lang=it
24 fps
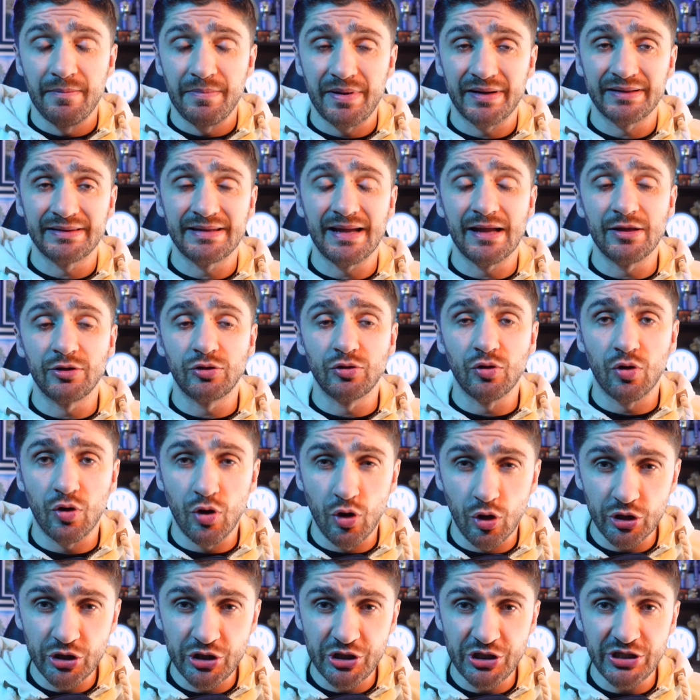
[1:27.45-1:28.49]
Pertanto
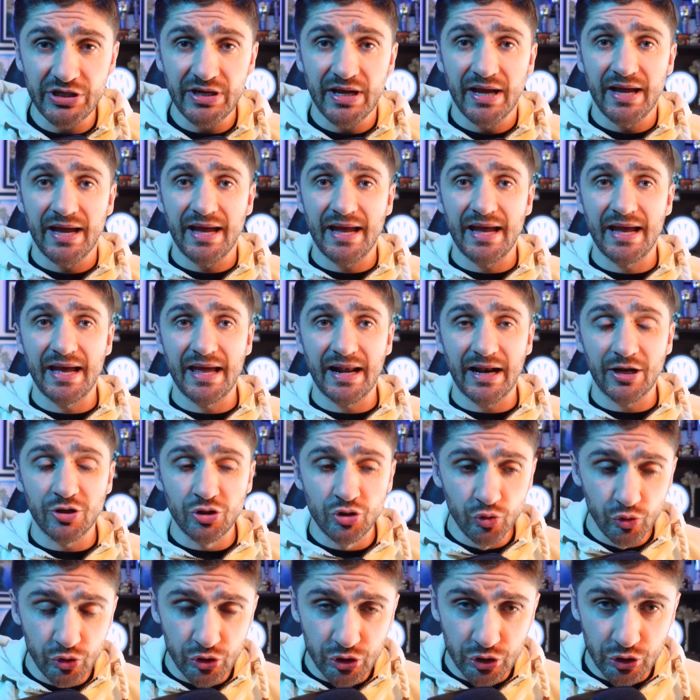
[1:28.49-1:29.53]
oggi era
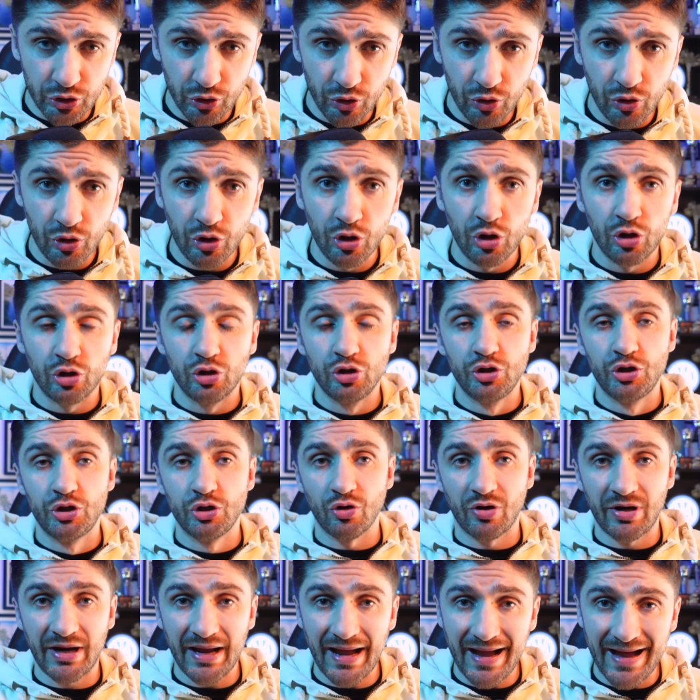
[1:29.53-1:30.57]
giusto
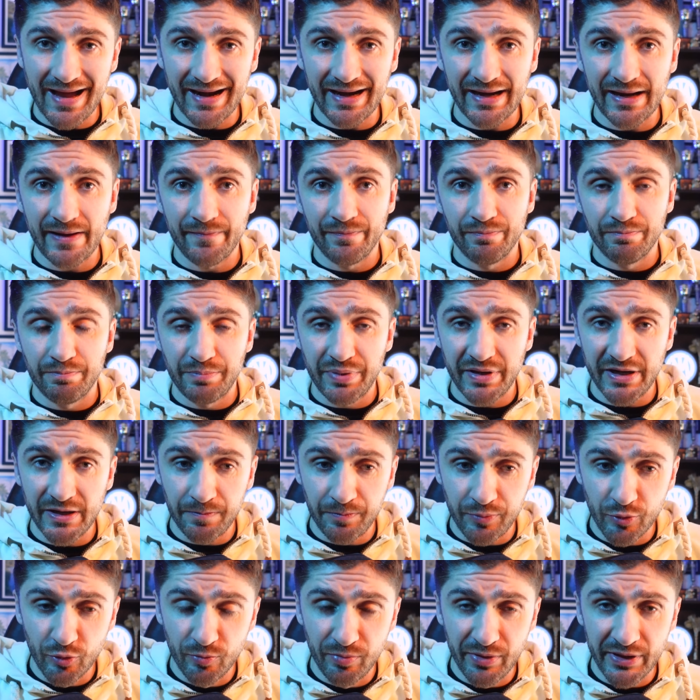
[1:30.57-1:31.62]
giocare per il
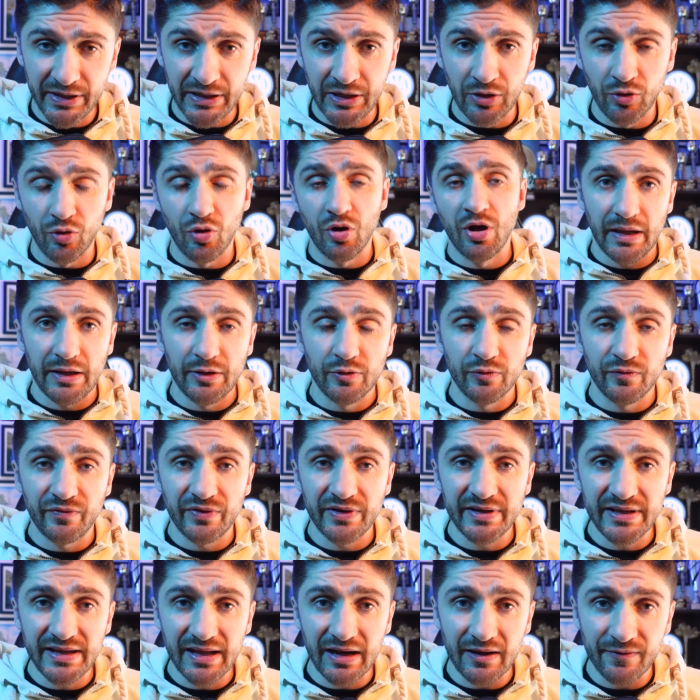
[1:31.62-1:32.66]
pubblico e non
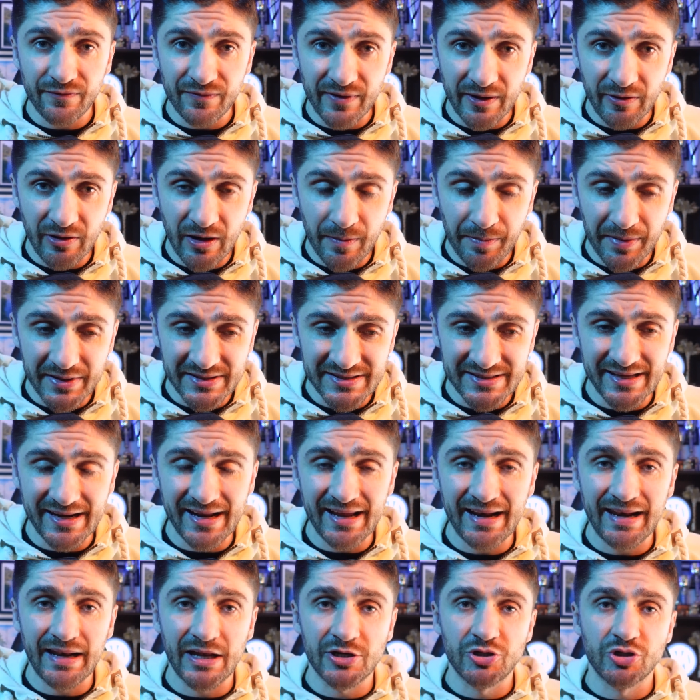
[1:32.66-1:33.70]
venire a fare una
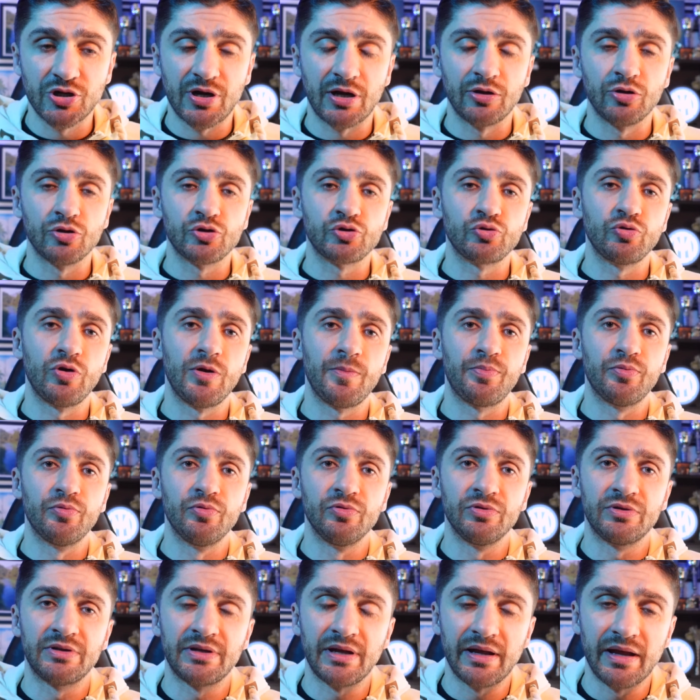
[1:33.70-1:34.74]
passerella giocando sulle
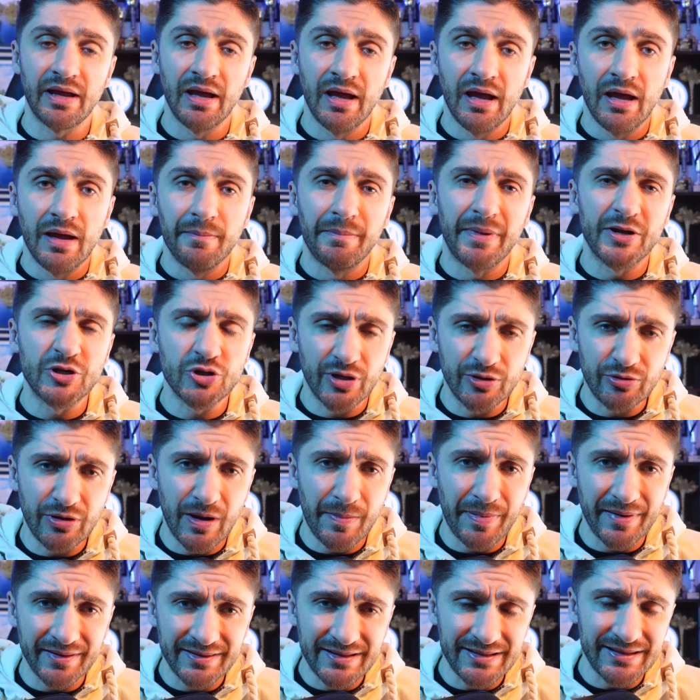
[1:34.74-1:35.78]
punte, ma giocando una
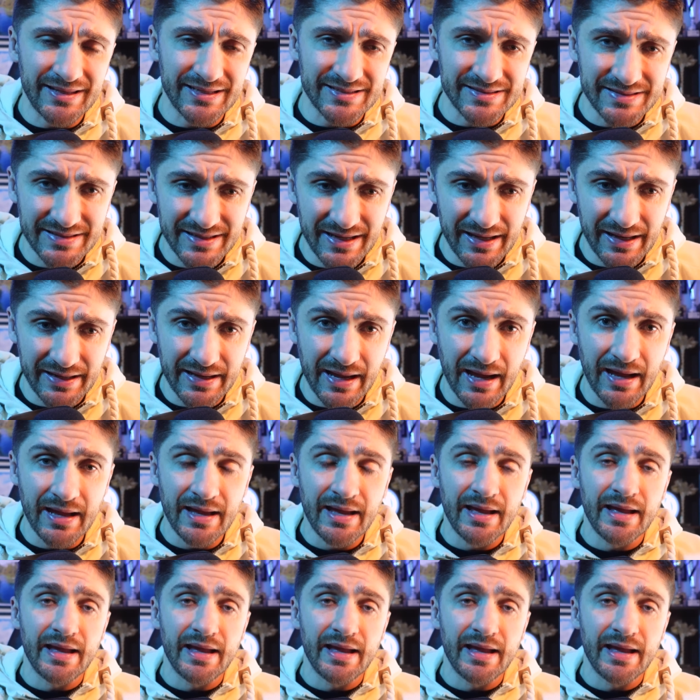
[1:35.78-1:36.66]
partita seria.